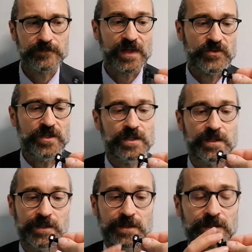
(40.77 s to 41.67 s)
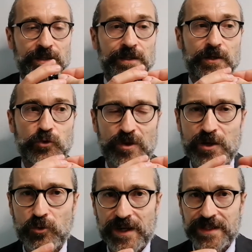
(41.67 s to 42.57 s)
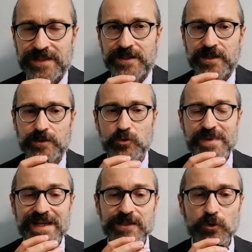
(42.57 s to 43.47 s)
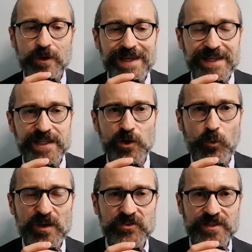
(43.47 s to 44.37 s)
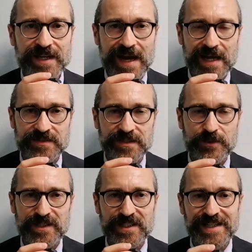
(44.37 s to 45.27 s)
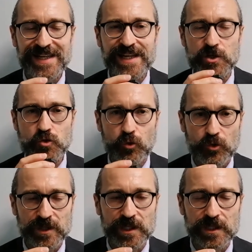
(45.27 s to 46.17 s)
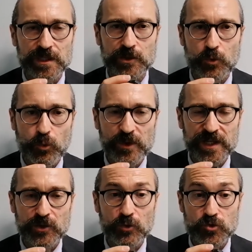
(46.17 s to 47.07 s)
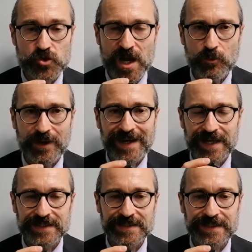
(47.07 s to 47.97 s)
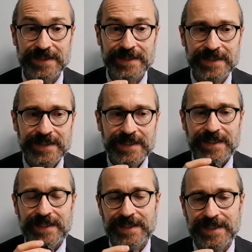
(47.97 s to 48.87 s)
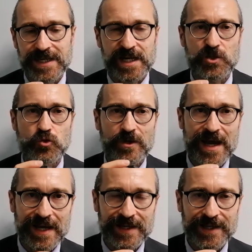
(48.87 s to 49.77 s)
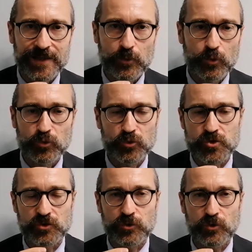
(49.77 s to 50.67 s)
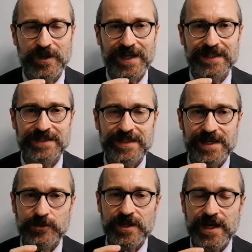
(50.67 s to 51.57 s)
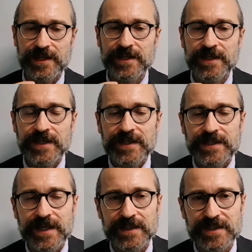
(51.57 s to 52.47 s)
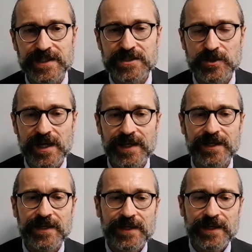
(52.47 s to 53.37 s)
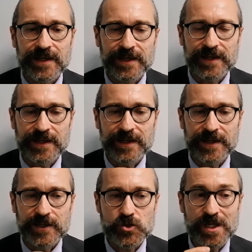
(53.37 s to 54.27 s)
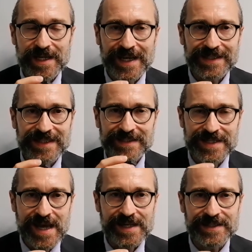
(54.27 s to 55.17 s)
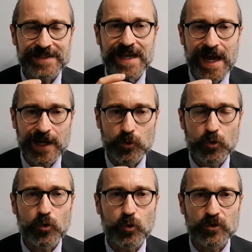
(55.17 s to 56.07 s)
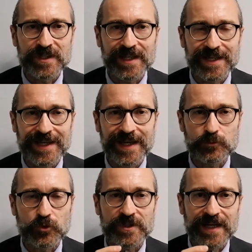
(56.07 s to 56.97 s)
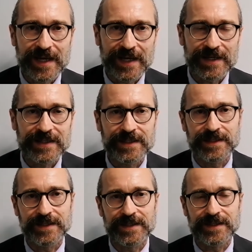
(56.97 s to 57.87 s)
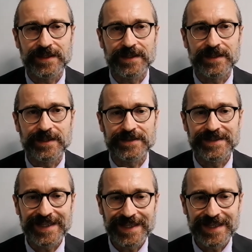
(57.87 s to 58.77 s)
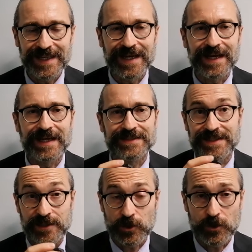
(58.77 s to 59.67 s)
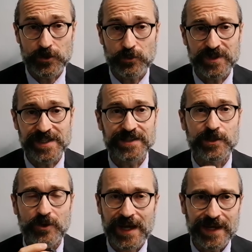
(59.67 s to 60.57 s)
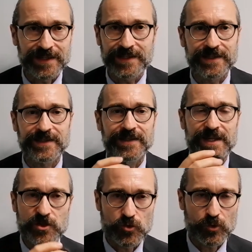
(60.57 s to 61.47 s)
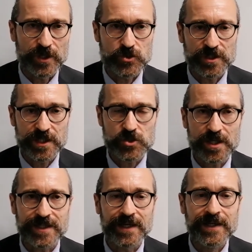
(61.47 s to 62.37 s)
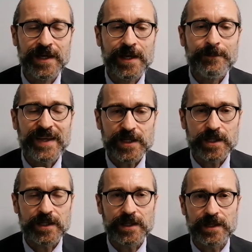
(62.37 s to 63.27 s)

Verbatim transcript: Sì, non hanno un garante territoriale nominato e in questi casi, quindi nelle regioni in cui non c'è un garante eh, regionale o non ci sono i garanti territoriali, il garante nazionale eh, cerca di entrare in dialogo con le autorità eh, del territorio, quindi gli enti locali, la regione, eccetera, eccetera, per eh,